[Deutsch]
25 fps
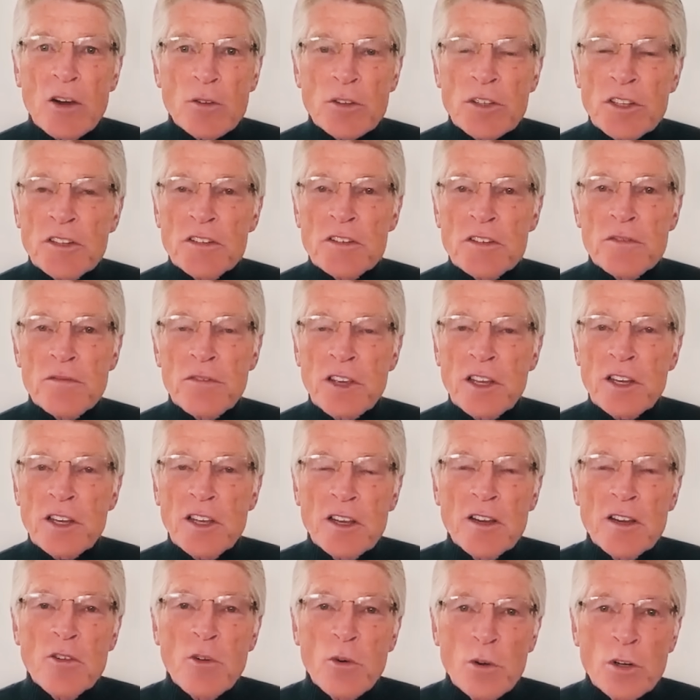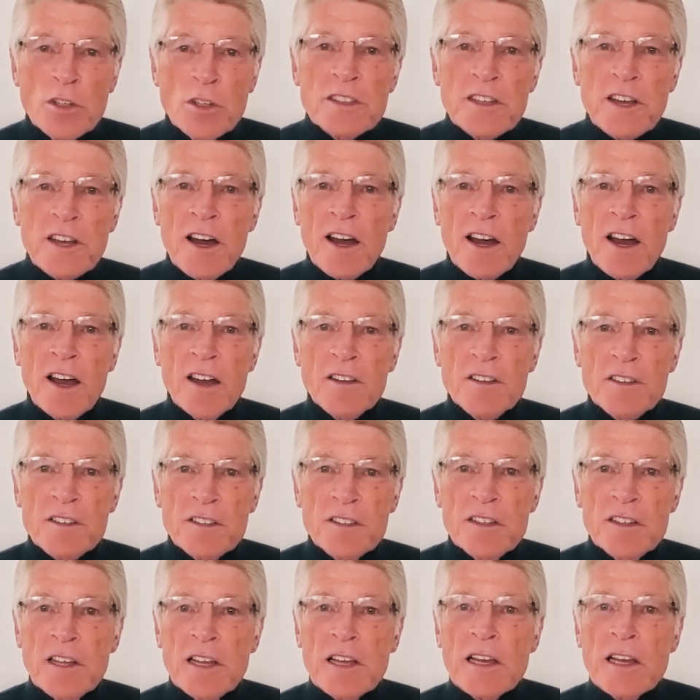Und diese wenigen
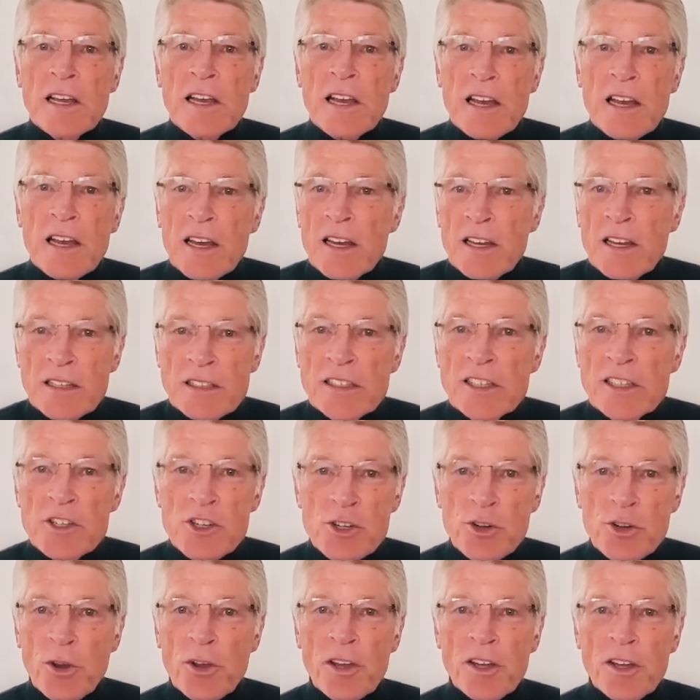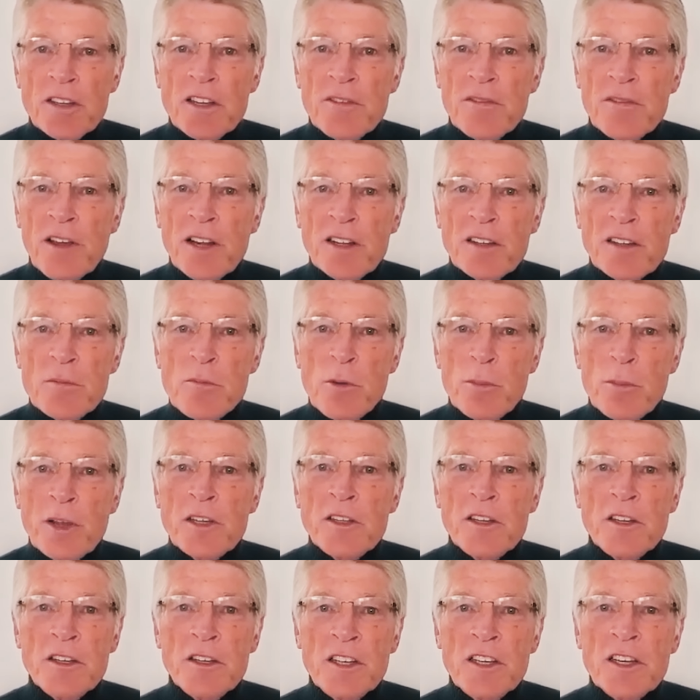Ultrareichen, äh, die steuern die Welt im
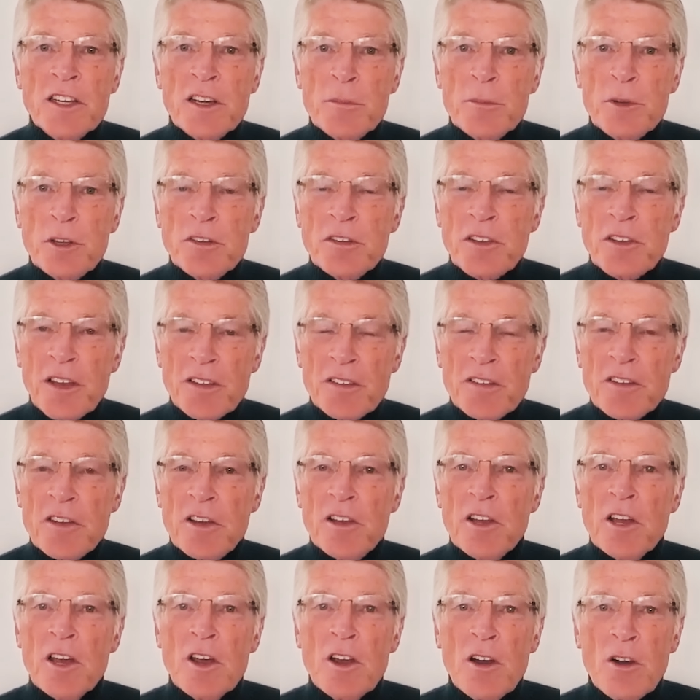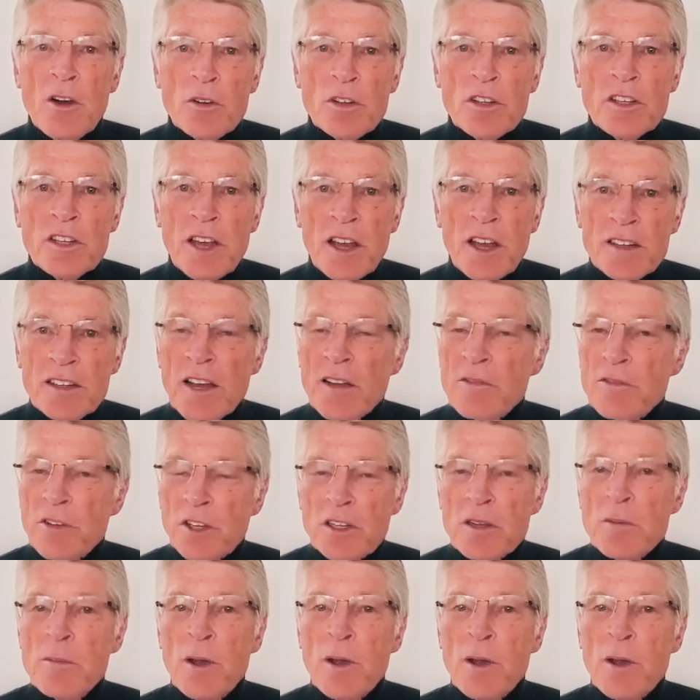Moment in ihrem Interesse. Und der, da
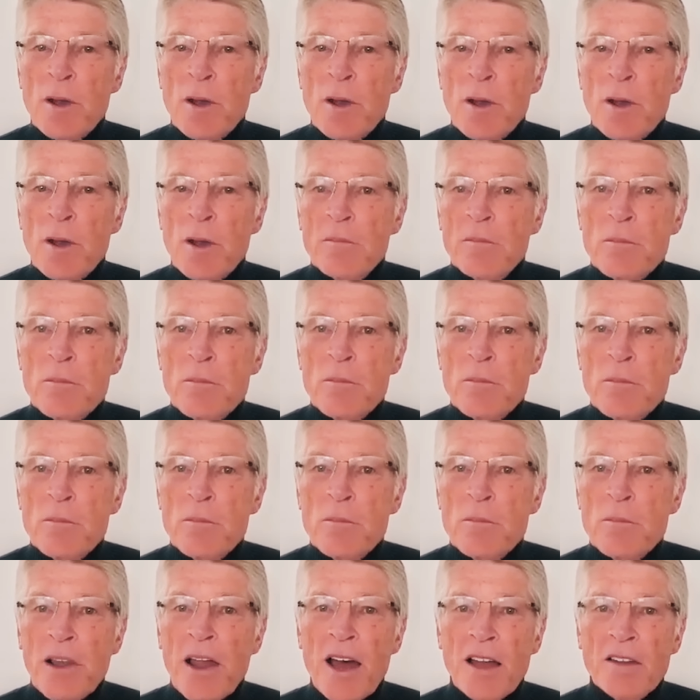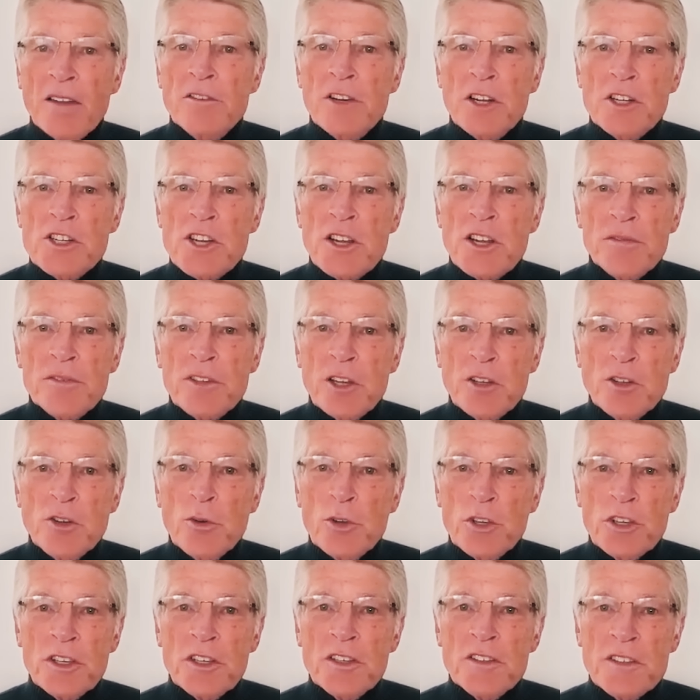wird immer mehr, mehr Planwirtschaft
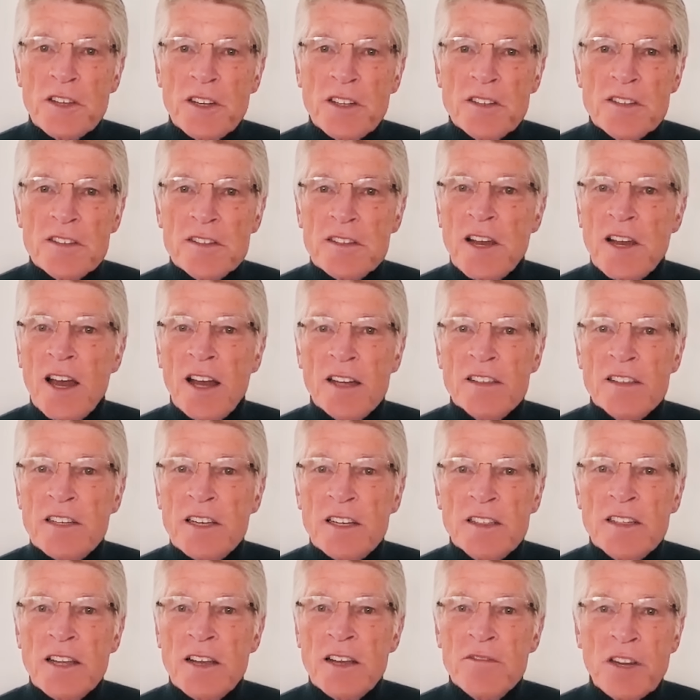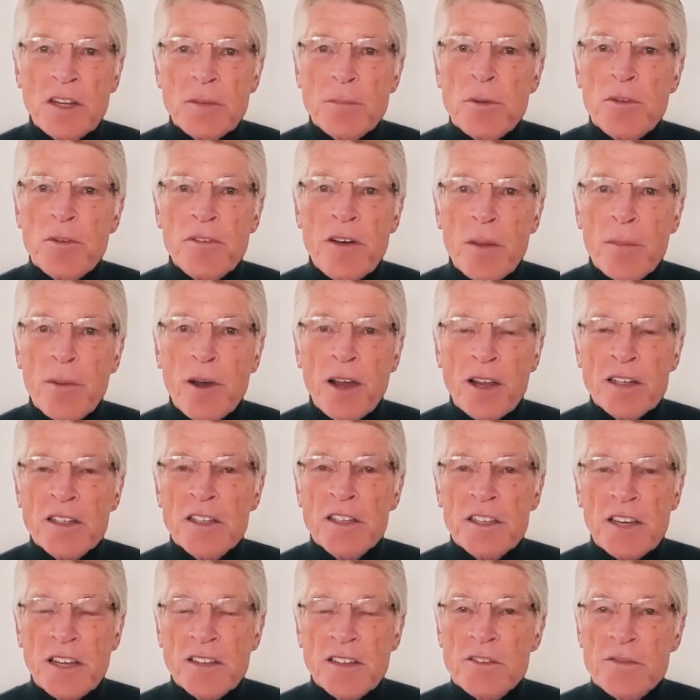durchgesetzt. Da hat der, der Wettbewerb
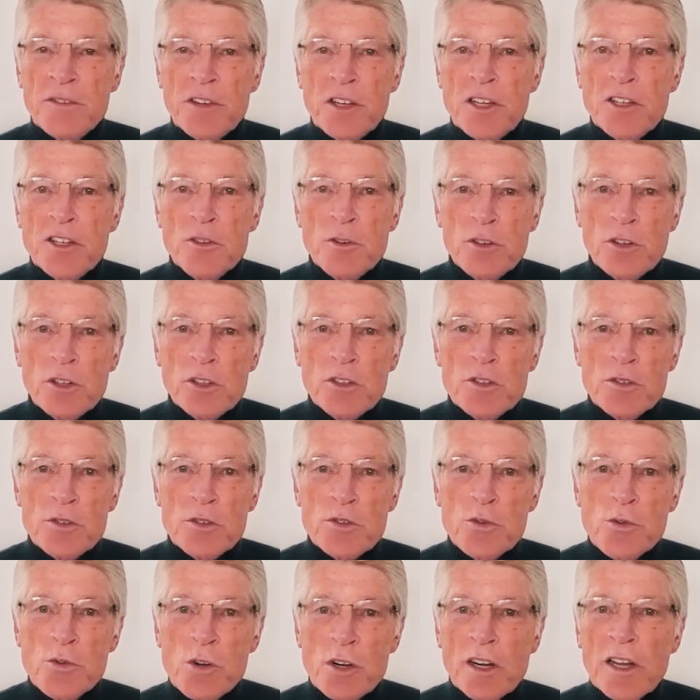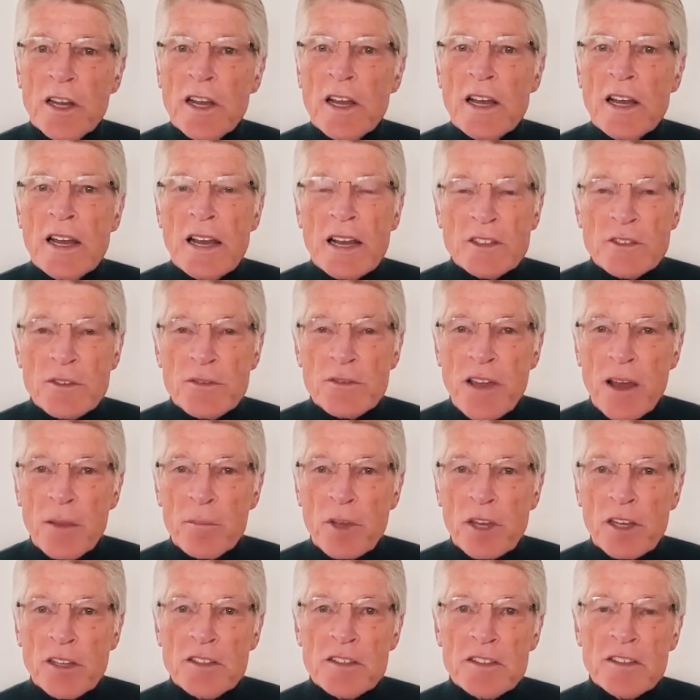eigentlich ganz wenig nur noch zu suchen. Also wir
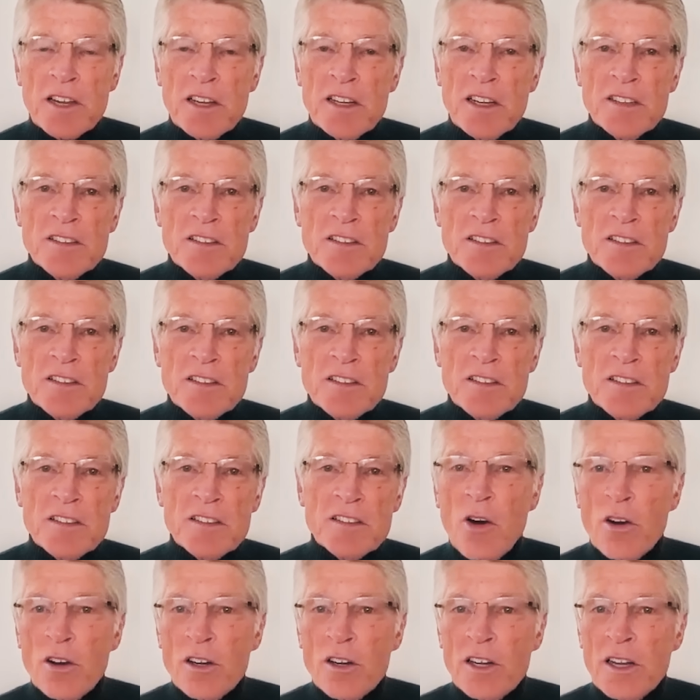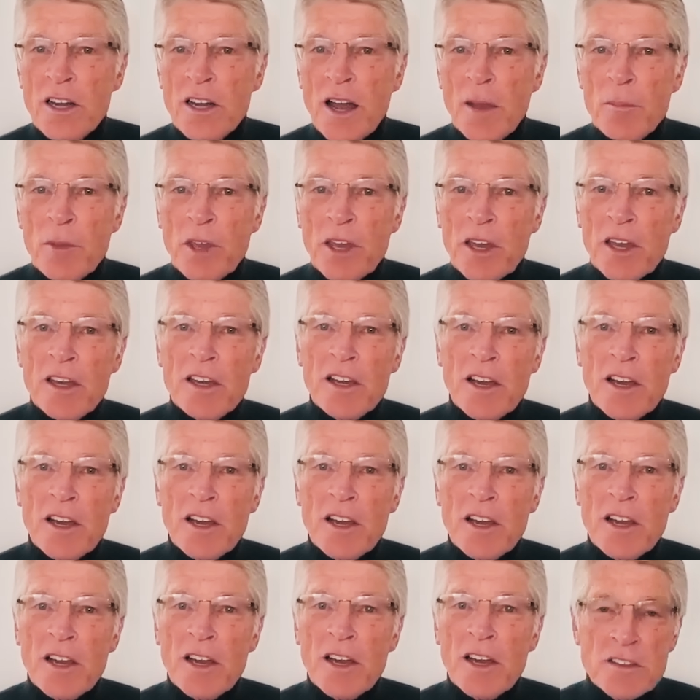haben ja jetzt in der letzten Woche auch in, Amerika
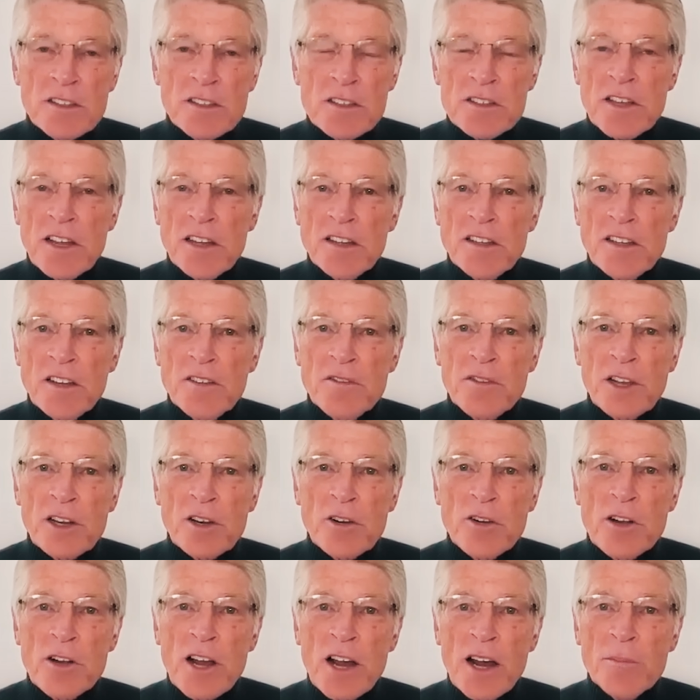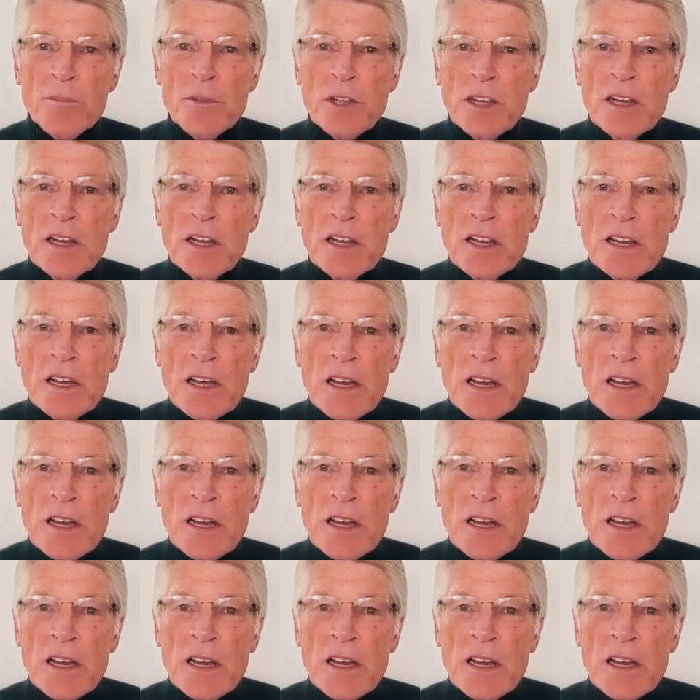eine ganz interessante Entwicklung gehabt.